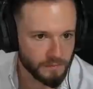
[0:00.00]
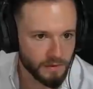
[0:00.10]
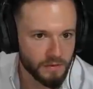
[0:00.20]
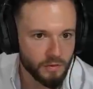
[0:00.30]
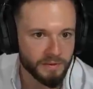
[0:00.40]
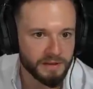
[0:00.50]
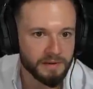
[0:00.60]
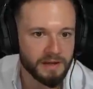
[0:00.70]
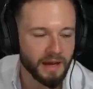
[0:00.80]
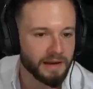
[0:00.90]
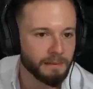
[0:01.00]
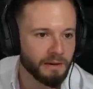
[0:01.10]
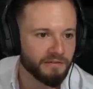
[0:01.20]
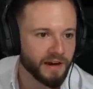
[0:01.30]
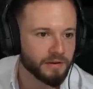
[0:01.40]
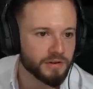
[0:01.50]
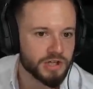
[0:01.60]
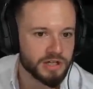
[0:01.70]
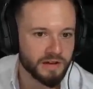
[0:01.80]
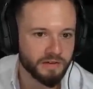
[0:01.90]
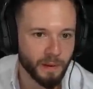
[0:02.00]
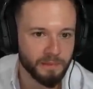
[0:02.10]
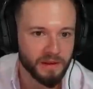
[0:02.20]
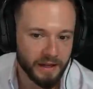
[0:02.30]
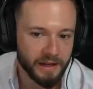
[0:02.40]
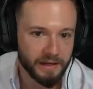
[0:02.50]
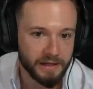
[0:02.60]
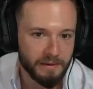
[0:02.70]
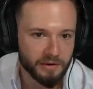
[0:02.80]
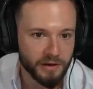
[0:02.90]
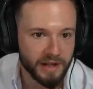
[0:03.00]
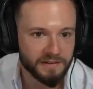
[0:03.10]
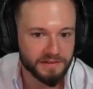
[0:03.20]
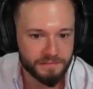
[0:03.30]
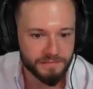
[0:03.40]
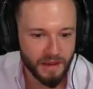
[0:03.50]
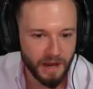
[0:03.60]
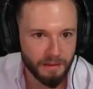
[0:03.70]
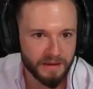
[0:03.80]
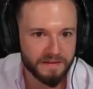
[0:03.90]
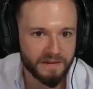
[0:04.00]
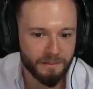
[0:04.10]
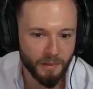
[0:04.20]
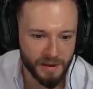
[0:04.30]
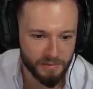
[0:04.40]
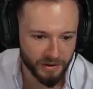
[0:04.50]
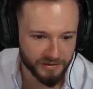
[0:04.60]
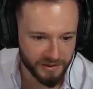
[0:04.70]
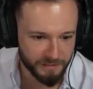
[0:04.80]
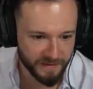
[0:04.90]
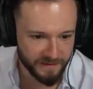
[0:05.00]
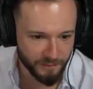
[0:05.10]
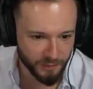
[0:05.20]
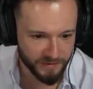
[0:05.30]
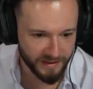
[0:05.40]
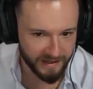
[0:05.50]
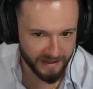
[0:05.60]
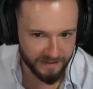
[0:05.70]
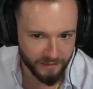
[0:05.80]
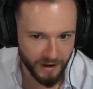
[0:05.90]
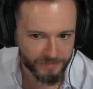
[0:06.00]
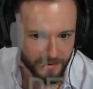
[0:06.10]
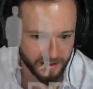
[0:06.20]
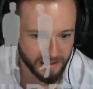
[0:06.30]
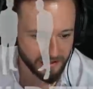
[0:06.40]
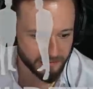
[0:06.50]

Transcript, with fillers: Nur mit dem kleinen, aber feinen Unterschied, dass bei mir niemand donatet. Aber es ist kein Problem, Leute. Ich bin es gewohnt, kein Geld zu haben. In diesem